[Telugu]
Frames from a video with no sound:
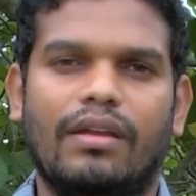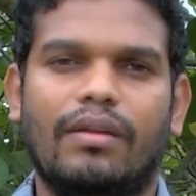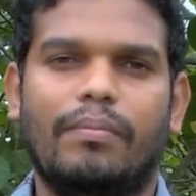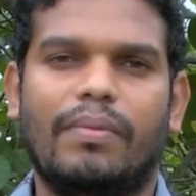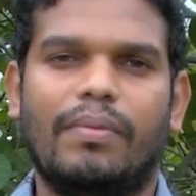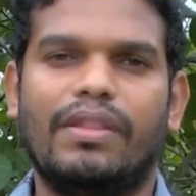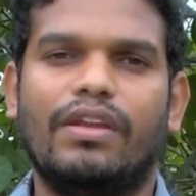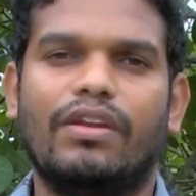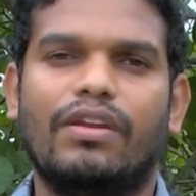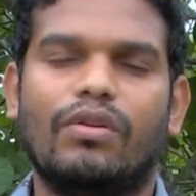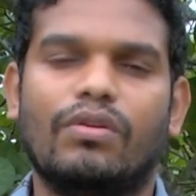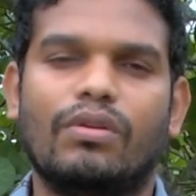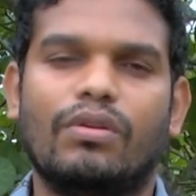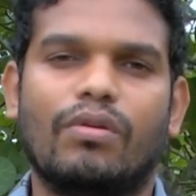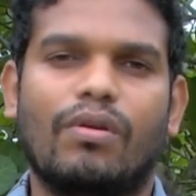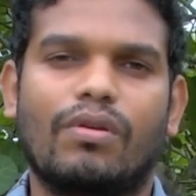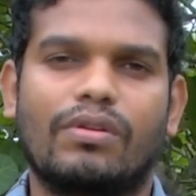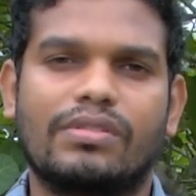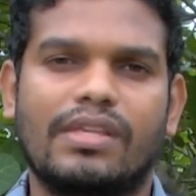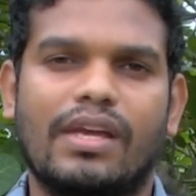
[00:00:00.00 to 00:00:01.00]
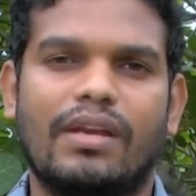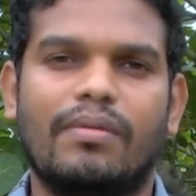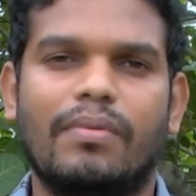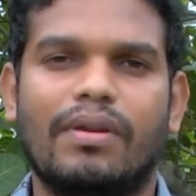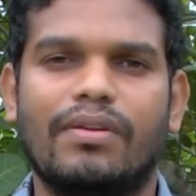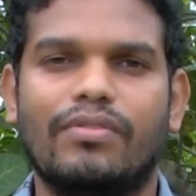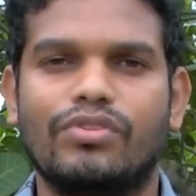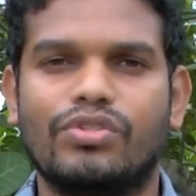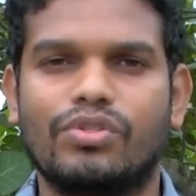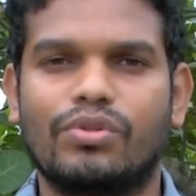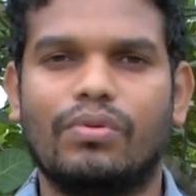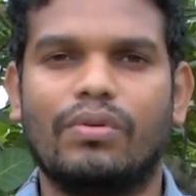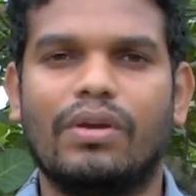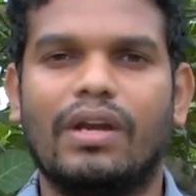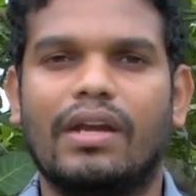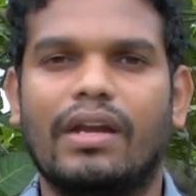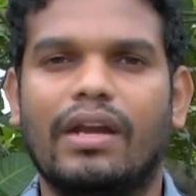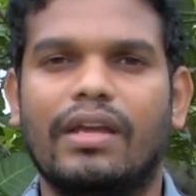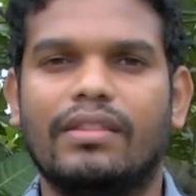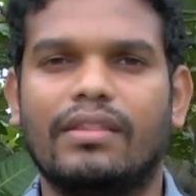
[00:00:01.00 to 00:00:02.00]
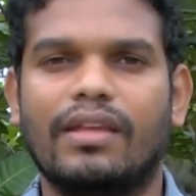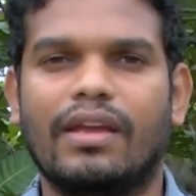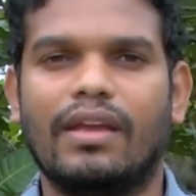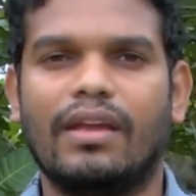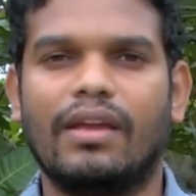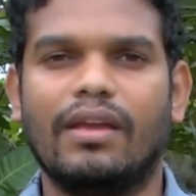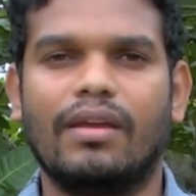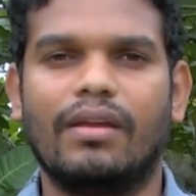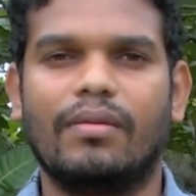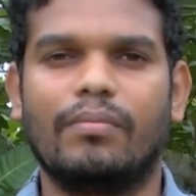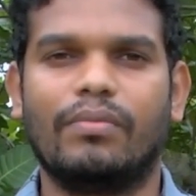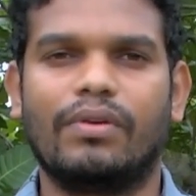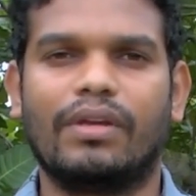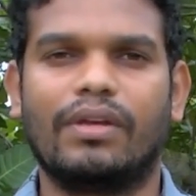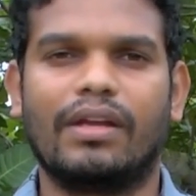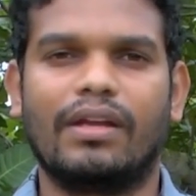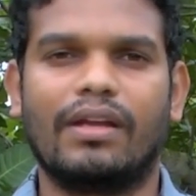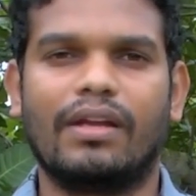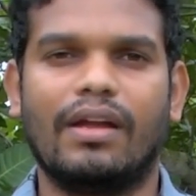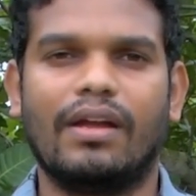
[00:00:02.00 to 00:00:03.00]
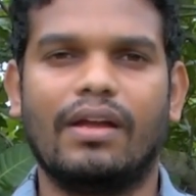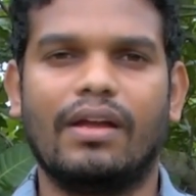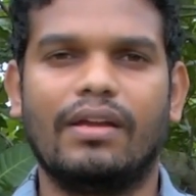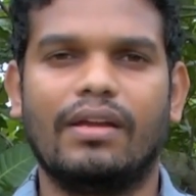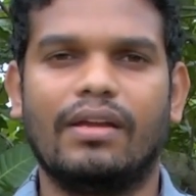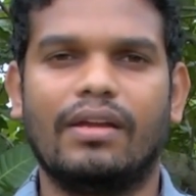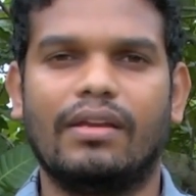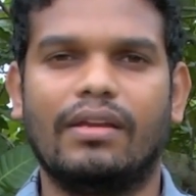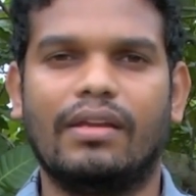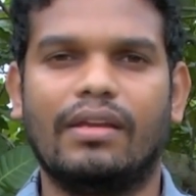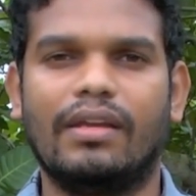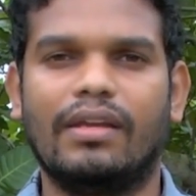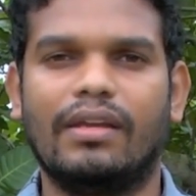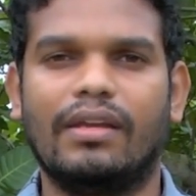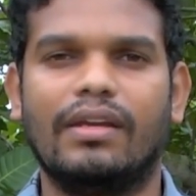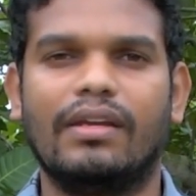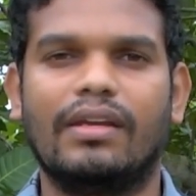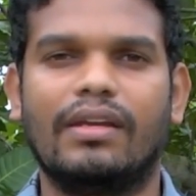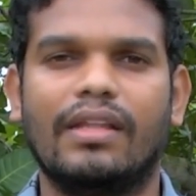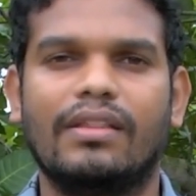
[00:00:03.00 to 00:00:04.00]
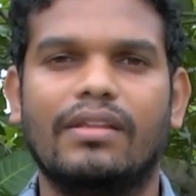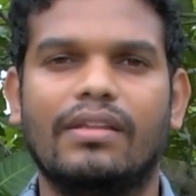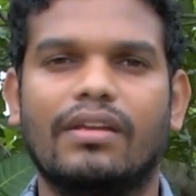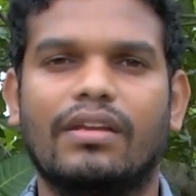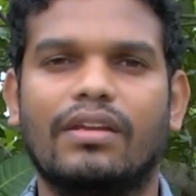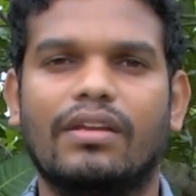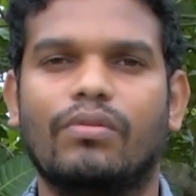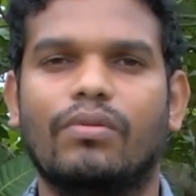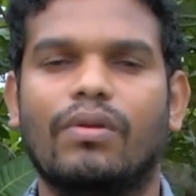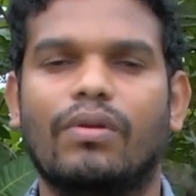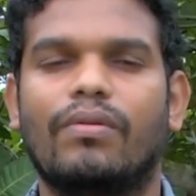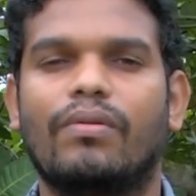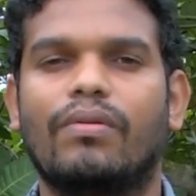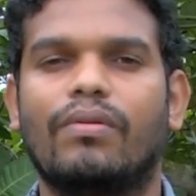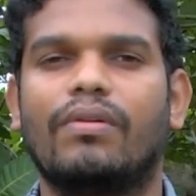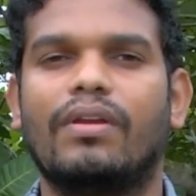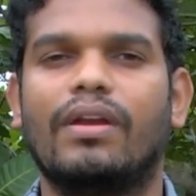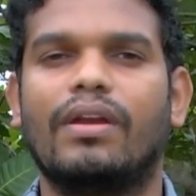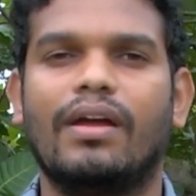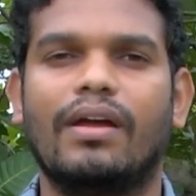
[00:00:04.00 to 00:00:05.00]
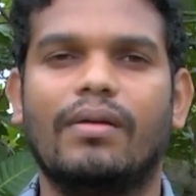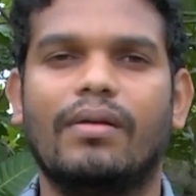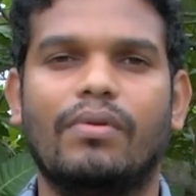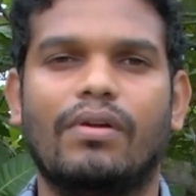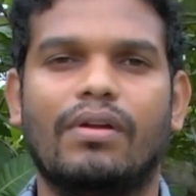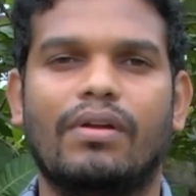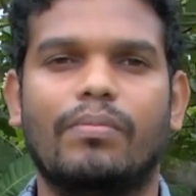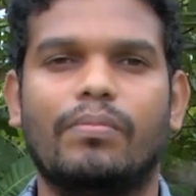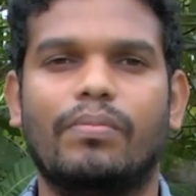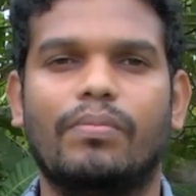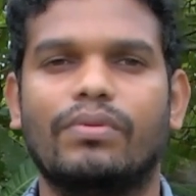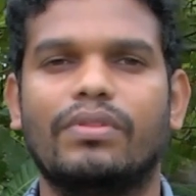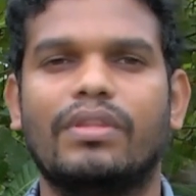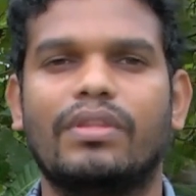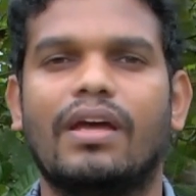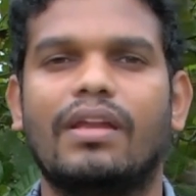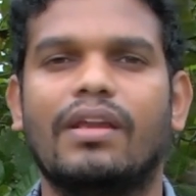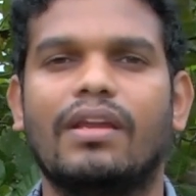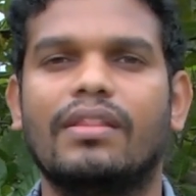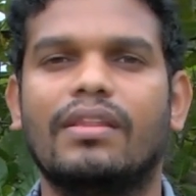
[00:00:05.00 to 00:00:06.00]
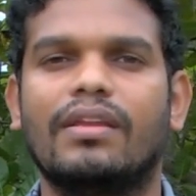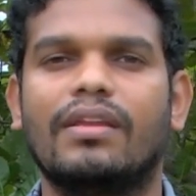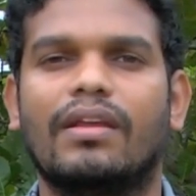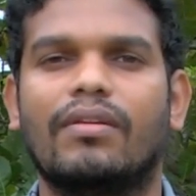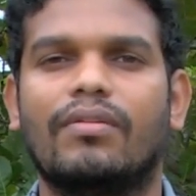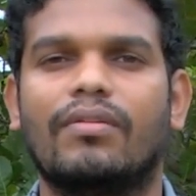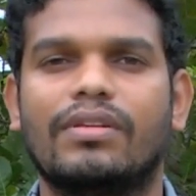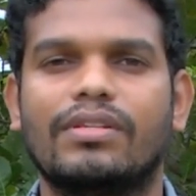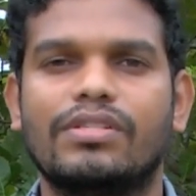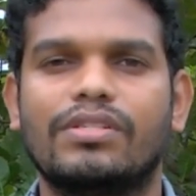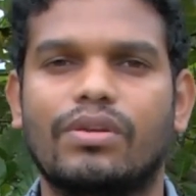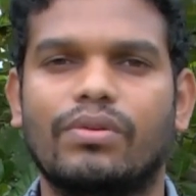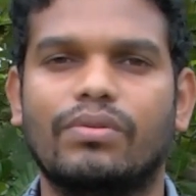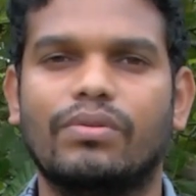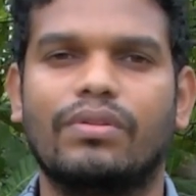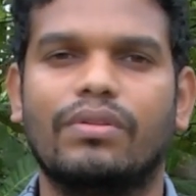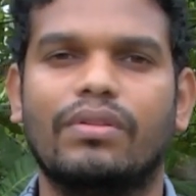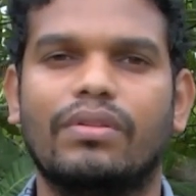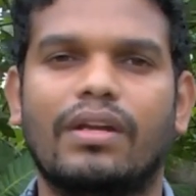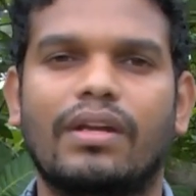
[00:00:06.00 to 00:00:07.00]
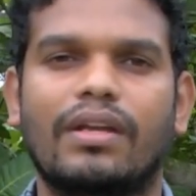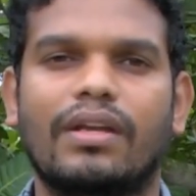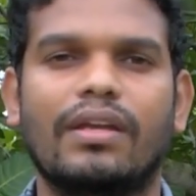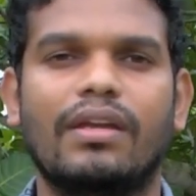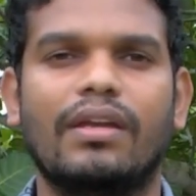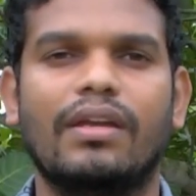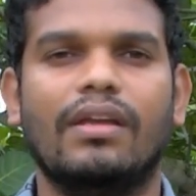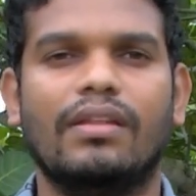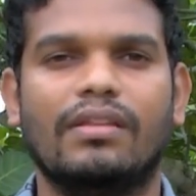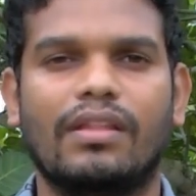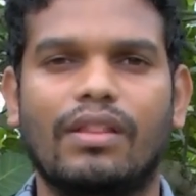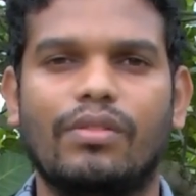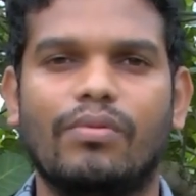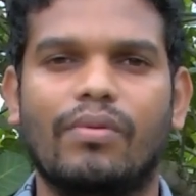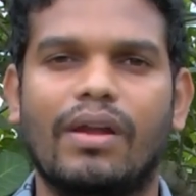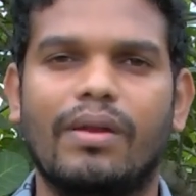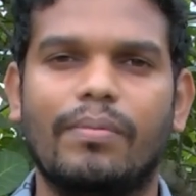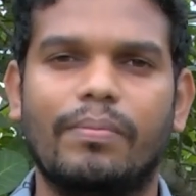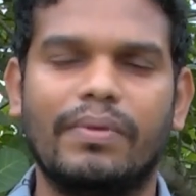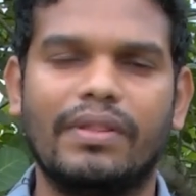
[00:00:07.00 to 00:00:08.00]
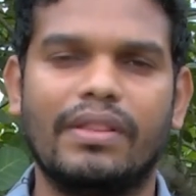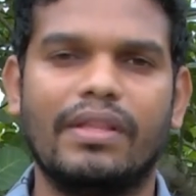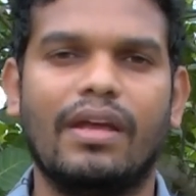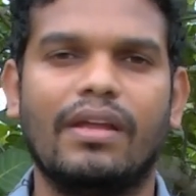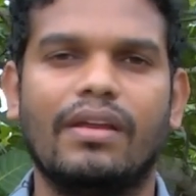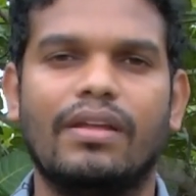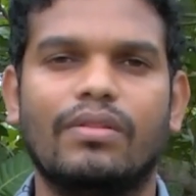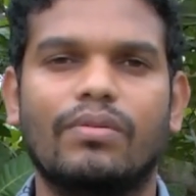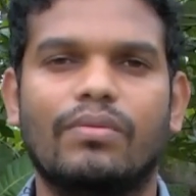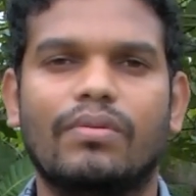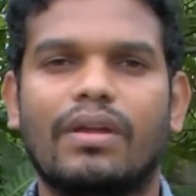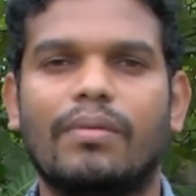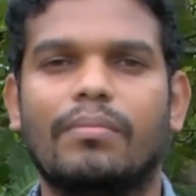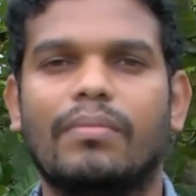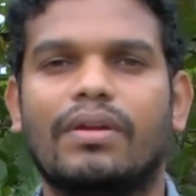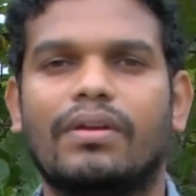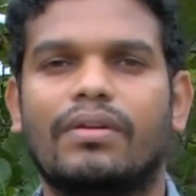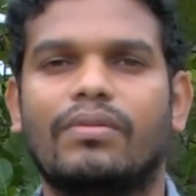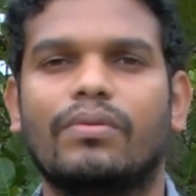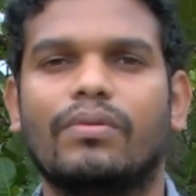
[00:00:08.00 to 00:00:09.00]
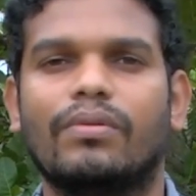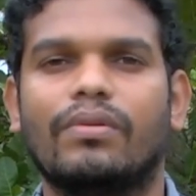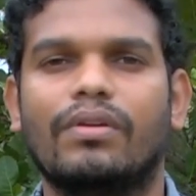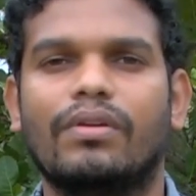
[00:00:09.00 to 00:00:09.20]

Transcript: పదిహేను రోజులకు ఒకసారి మనం ఇచ్చుకున్నట్లయితే ముఖ్యంగా ఈ నీటి అద్దడికి గురవ్వకుండా మొక్క పూత అనేది నిలవటం జరుగుతుందండి తద్వారా పిందె అనేది కూడా మనకు